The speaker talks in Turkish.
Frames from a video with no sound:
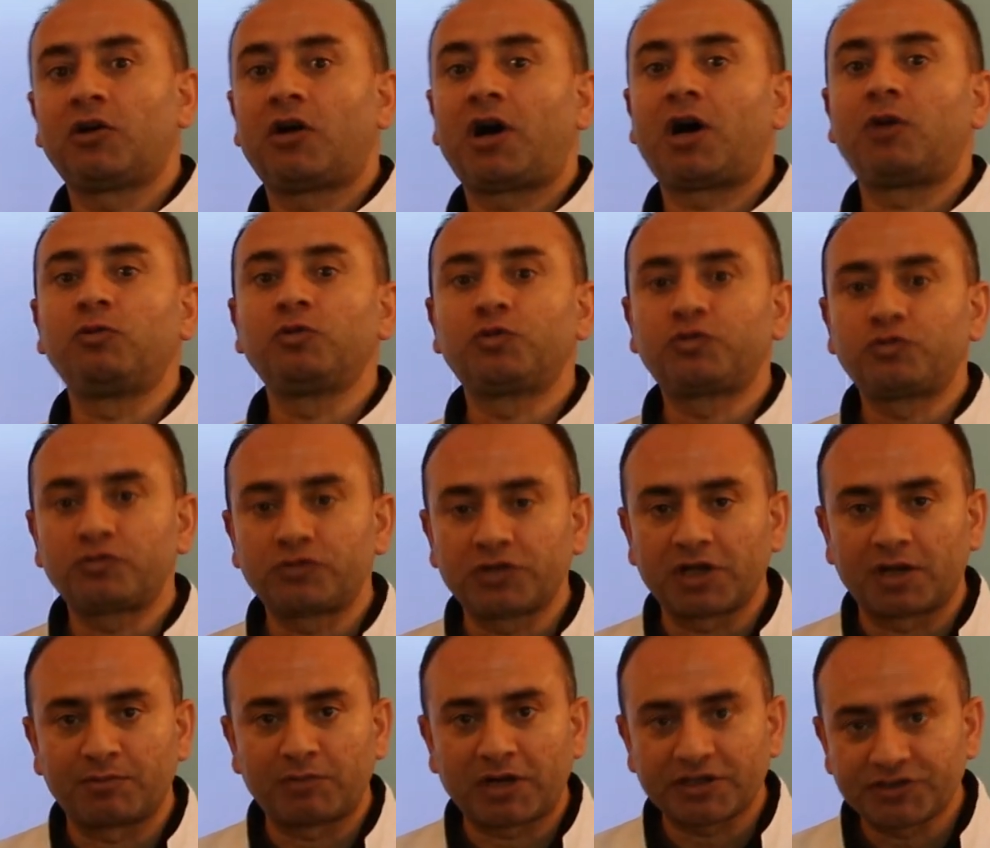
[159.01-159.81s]

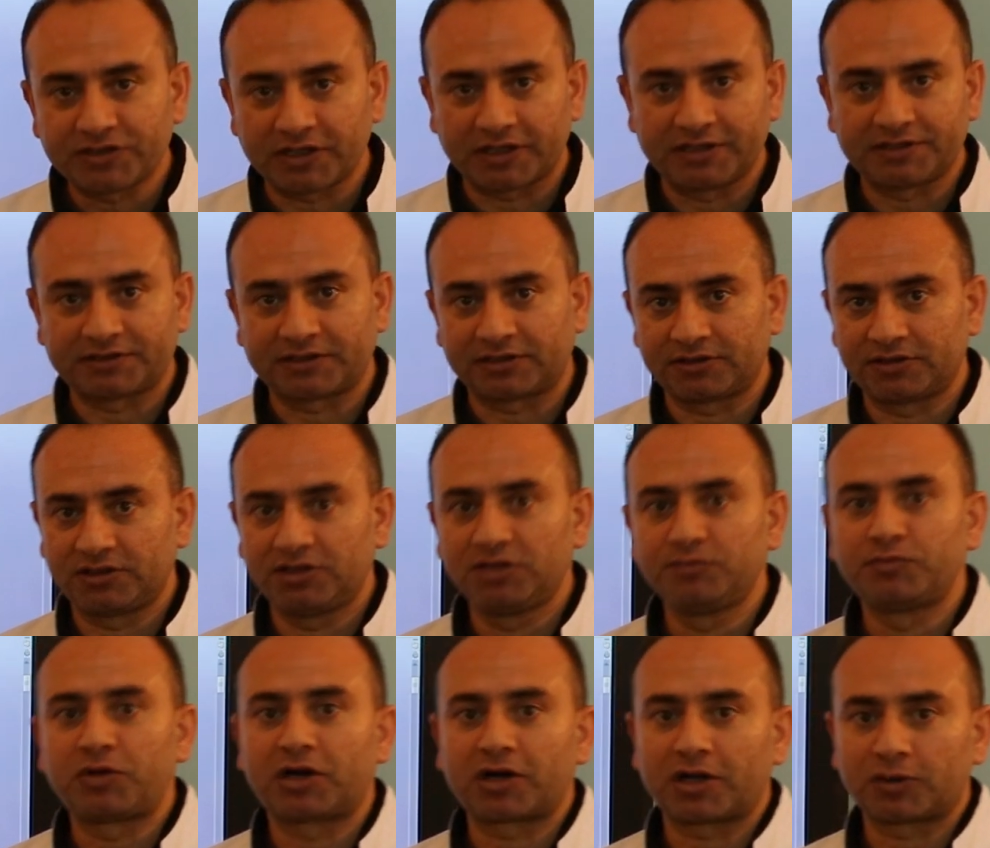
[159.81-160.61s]
Avusturya Macaristan
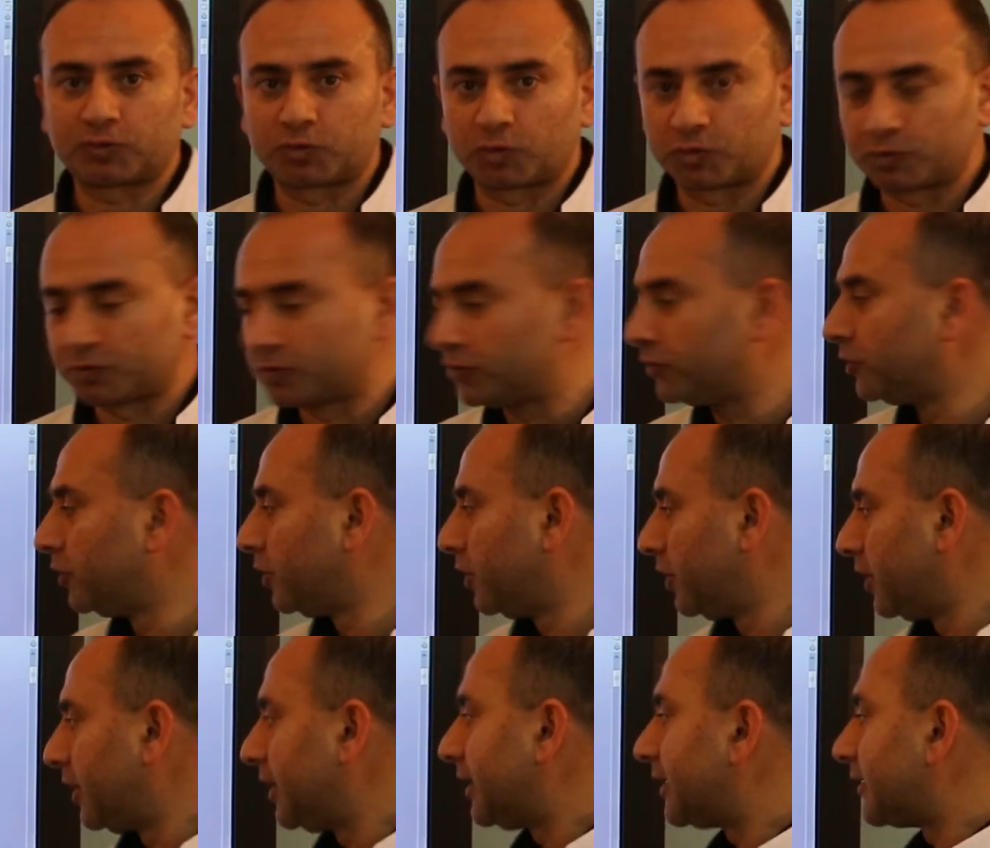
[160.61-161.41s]
İmparatorluğunu
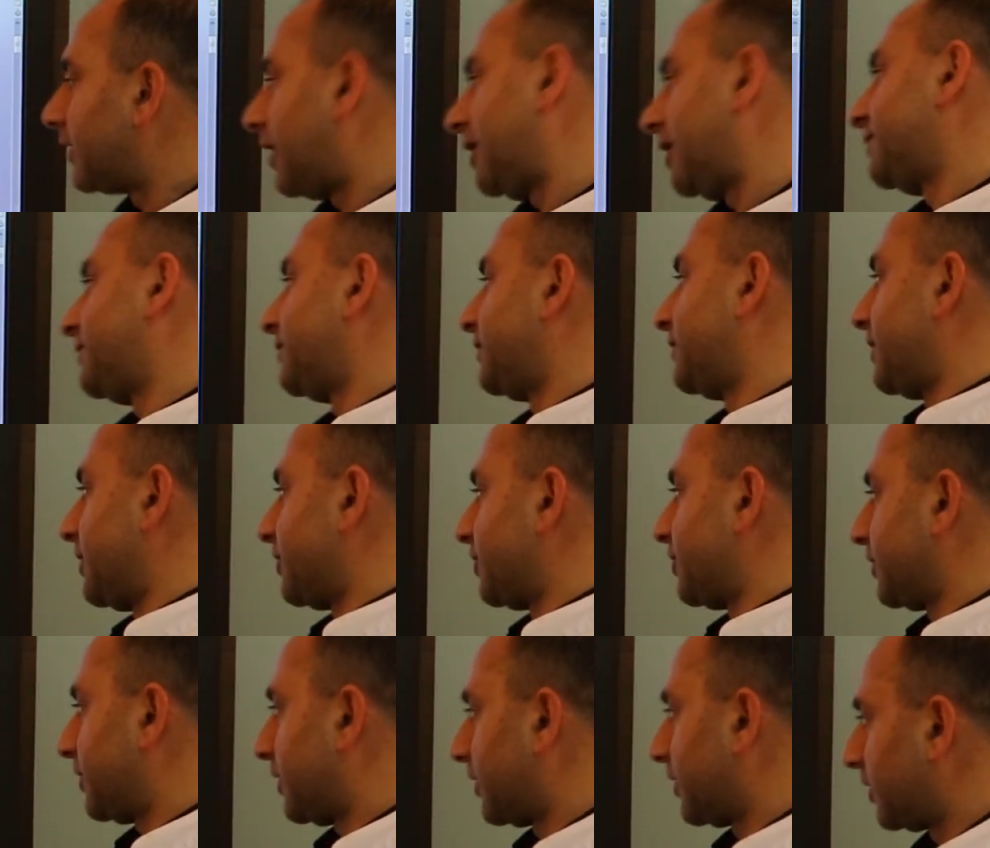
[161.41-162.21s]
rahatsız
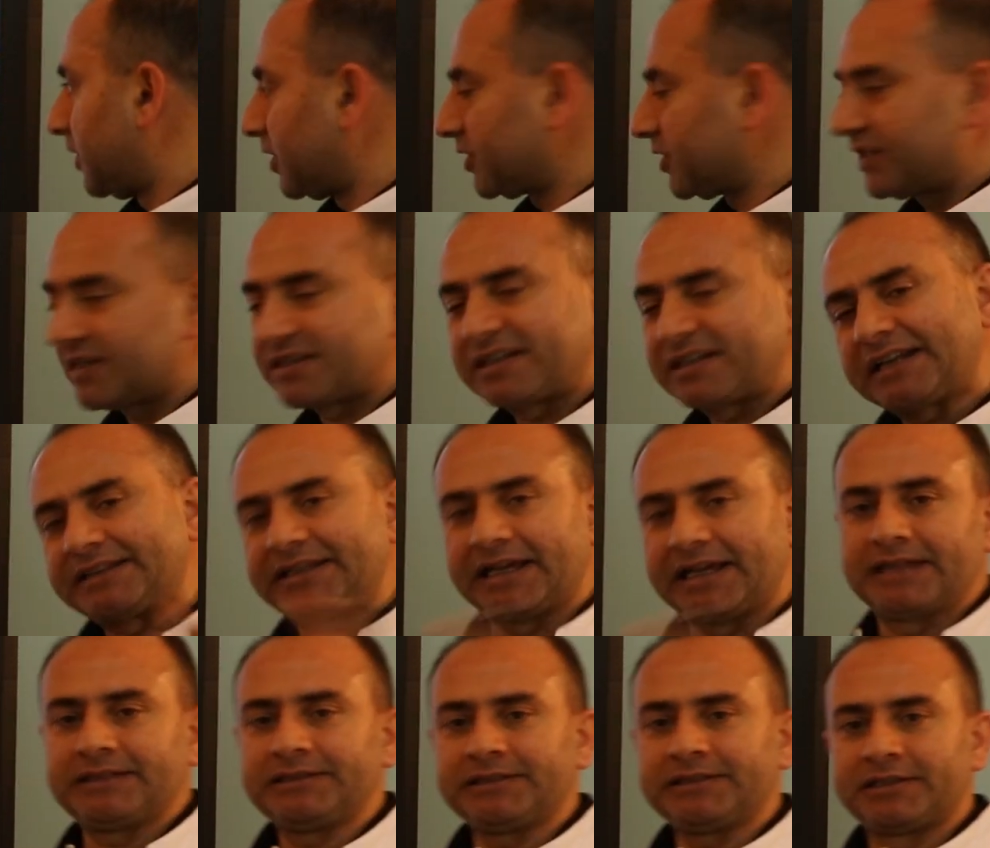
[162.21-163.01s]
edecek arkadaşlar.
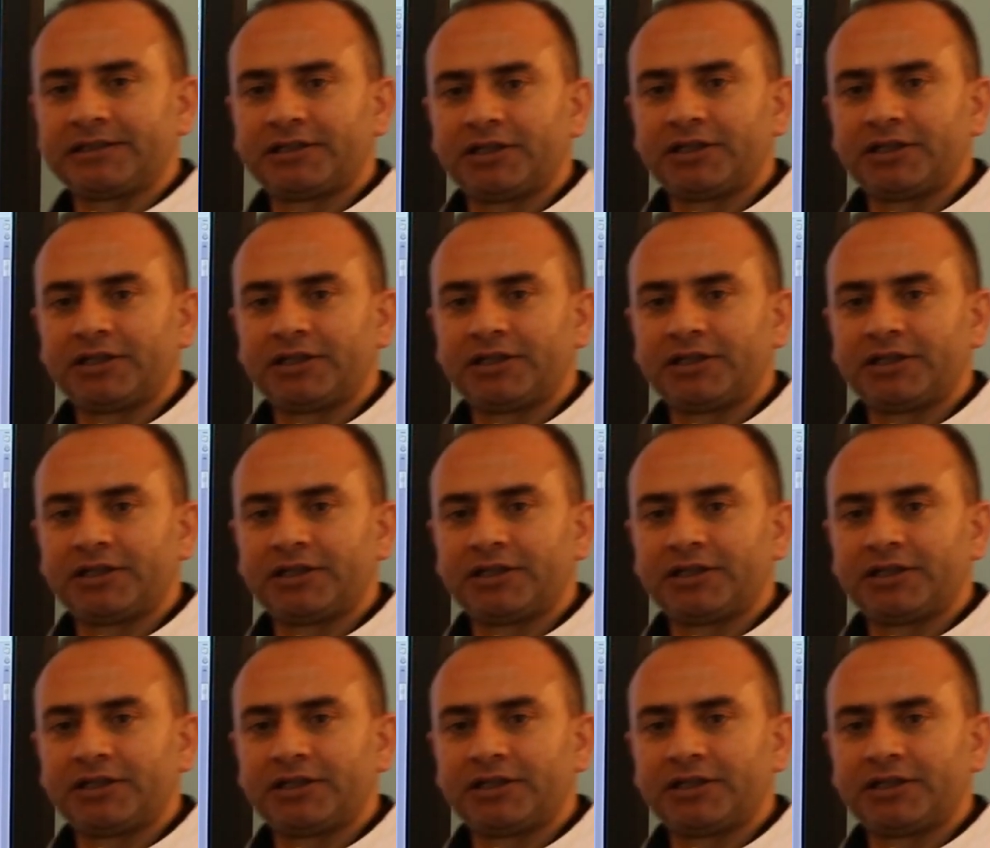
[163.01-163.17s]
Zaten